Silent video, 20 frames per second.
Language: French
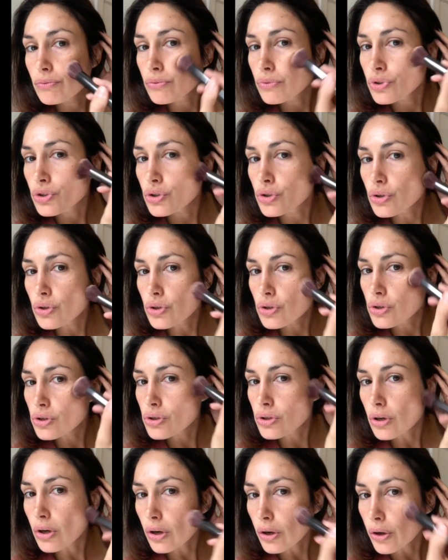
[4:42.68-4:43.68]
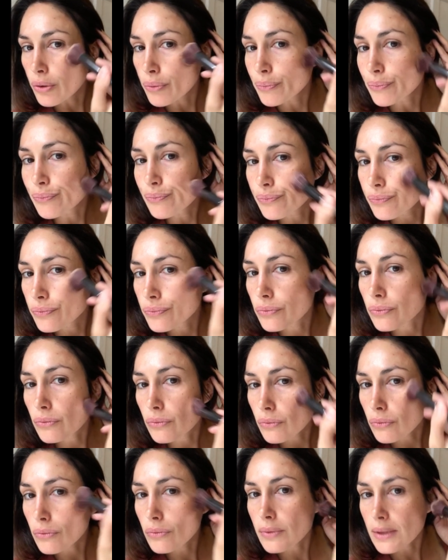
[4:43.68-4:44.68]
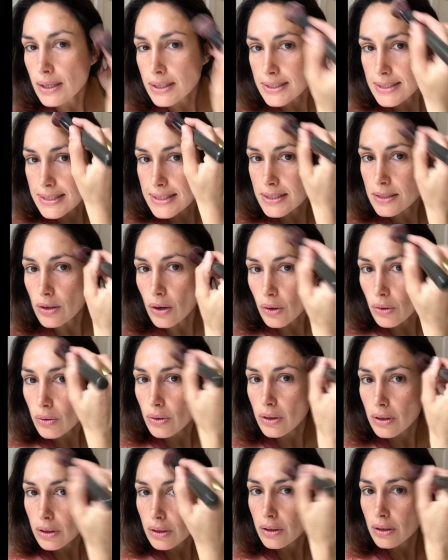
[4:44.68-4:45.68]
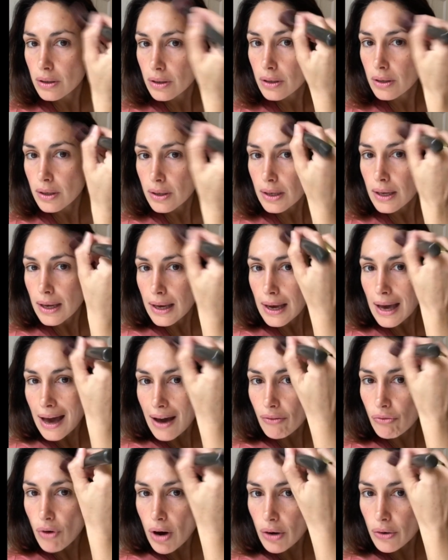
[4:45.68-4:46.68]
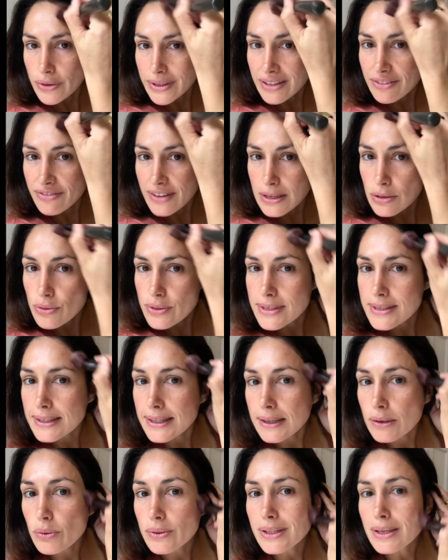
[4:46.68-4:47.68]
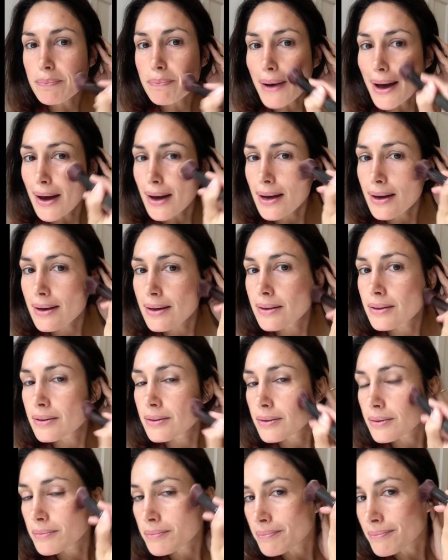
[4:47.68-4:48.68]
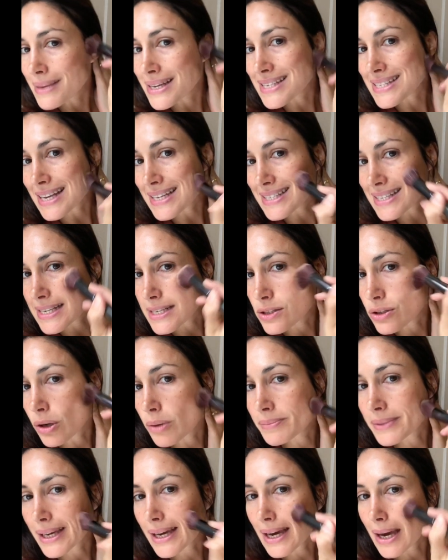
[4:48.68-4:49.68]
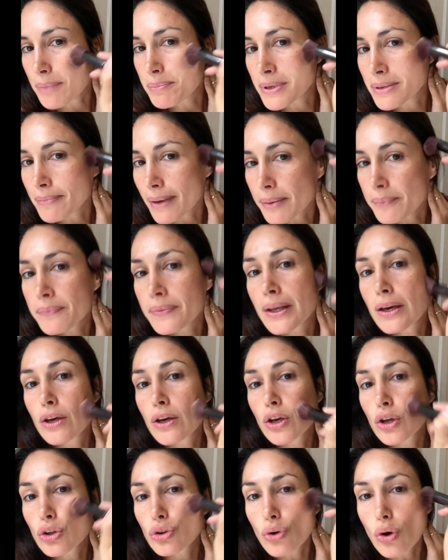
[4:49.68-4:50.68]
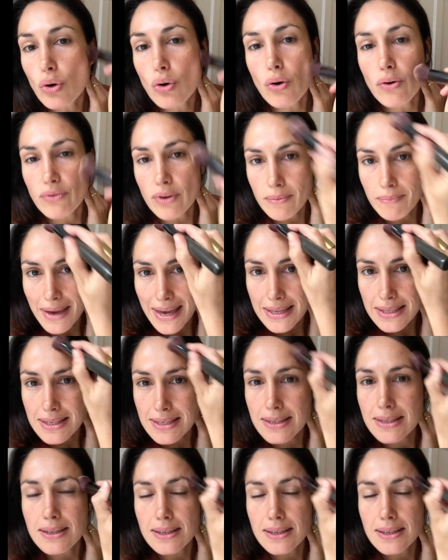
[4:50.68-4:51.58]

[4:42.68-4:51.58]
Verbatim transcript: juste, euh, disons, avoir un effet lustré au départ, mais ça s'estompe très rapidement. Donc, on va mettre